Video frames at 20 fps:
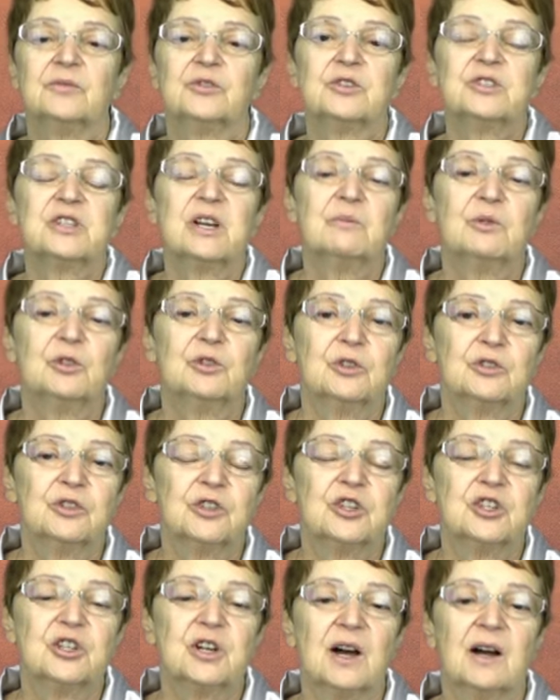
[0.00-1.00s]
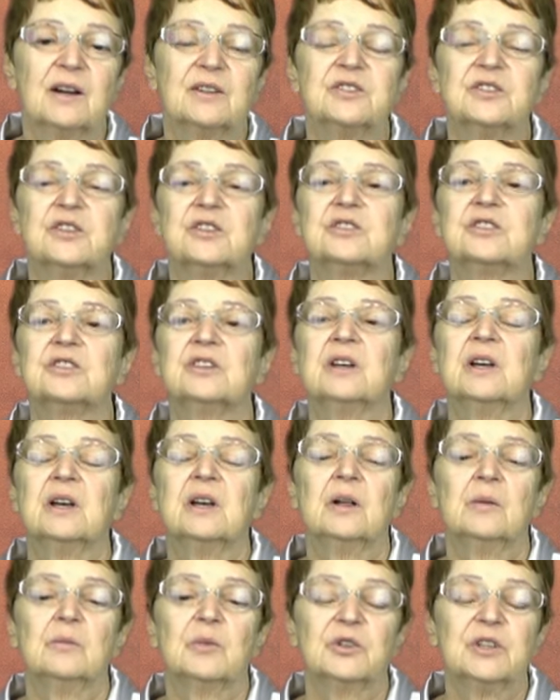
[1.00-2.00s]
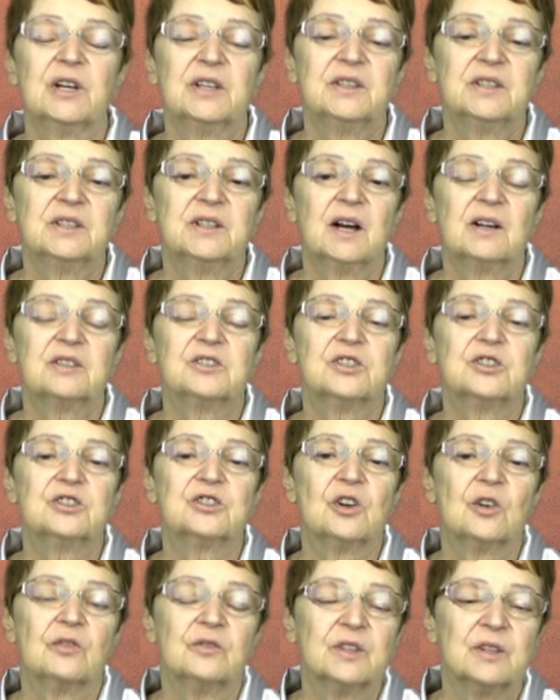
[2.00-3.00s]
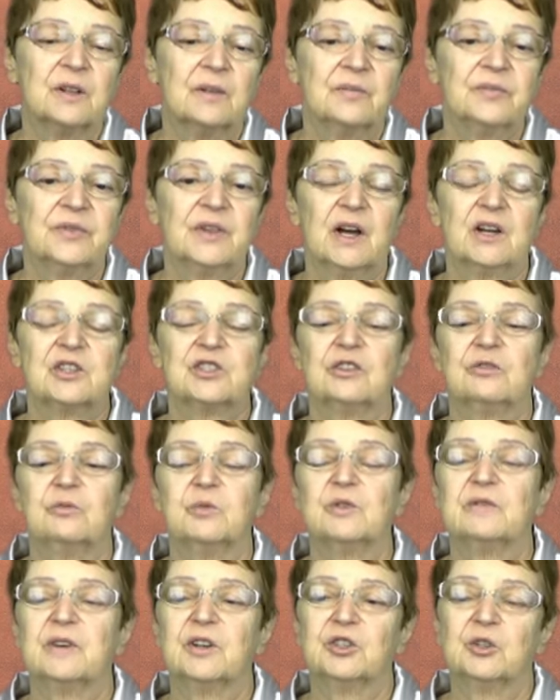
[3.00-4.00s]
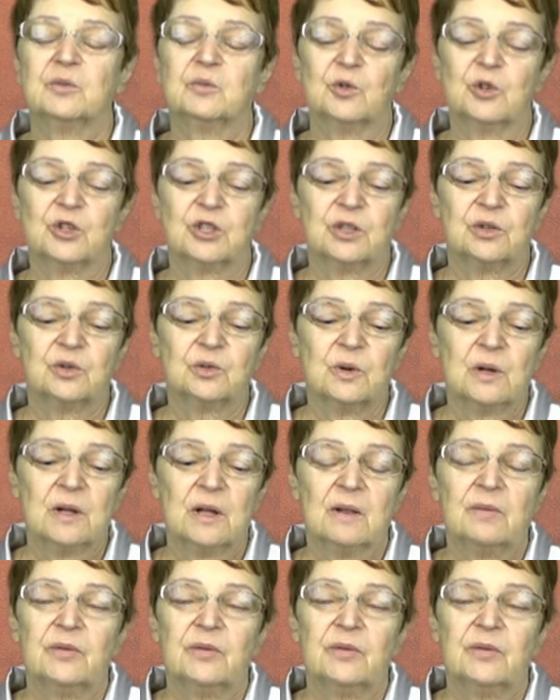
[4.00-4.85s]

To samo dotyczy akcyzy. Podatek akcyzowy także wpływa do budżetu.